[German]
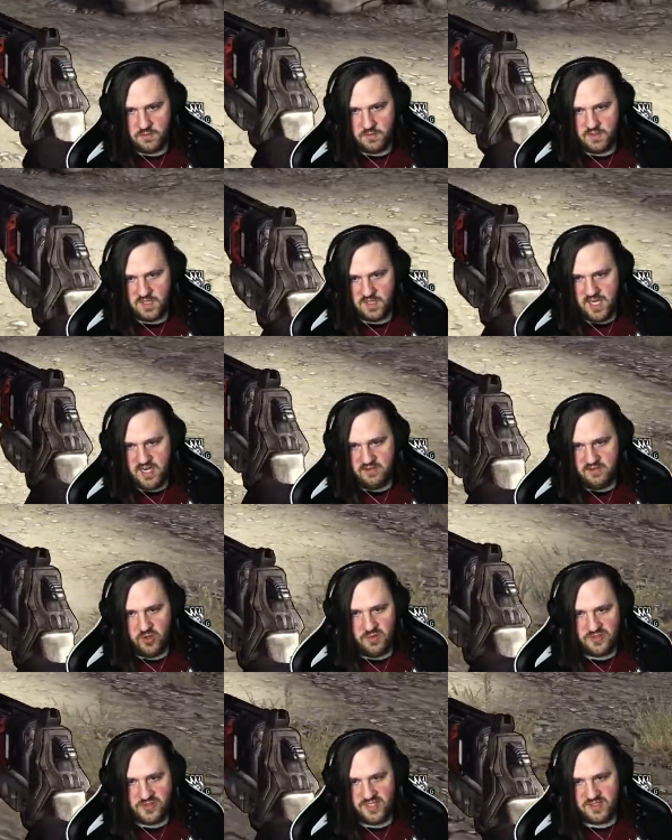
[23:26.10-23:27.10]
Nein, warum
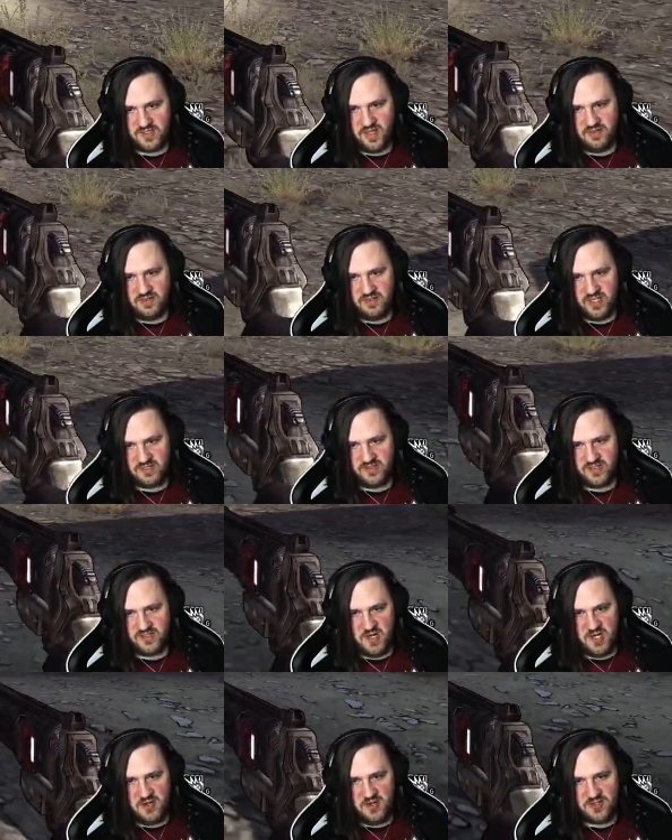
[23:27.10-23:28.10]
hast du uh. jetzt ah. beide wieder
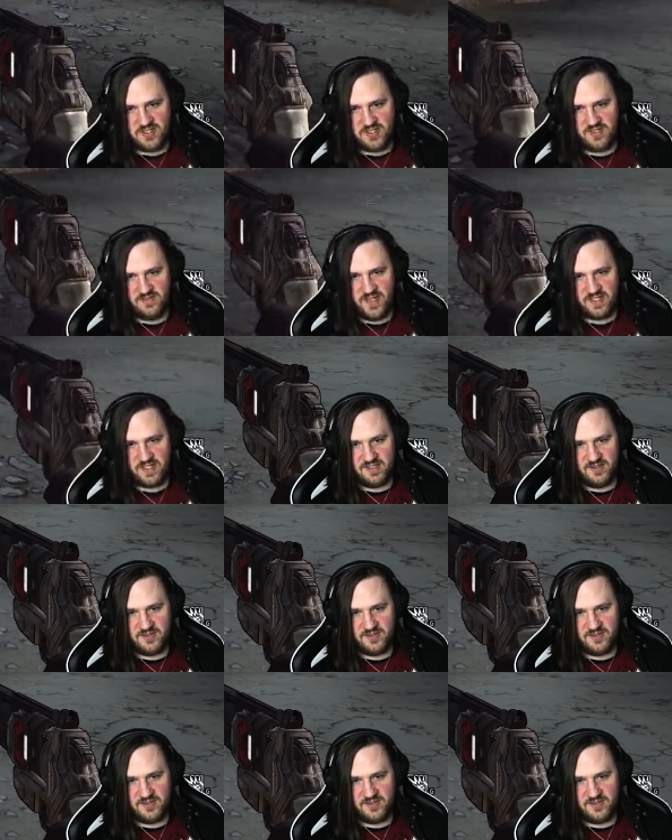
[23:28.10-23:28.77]
zusammengelockt? Wir hatten die doch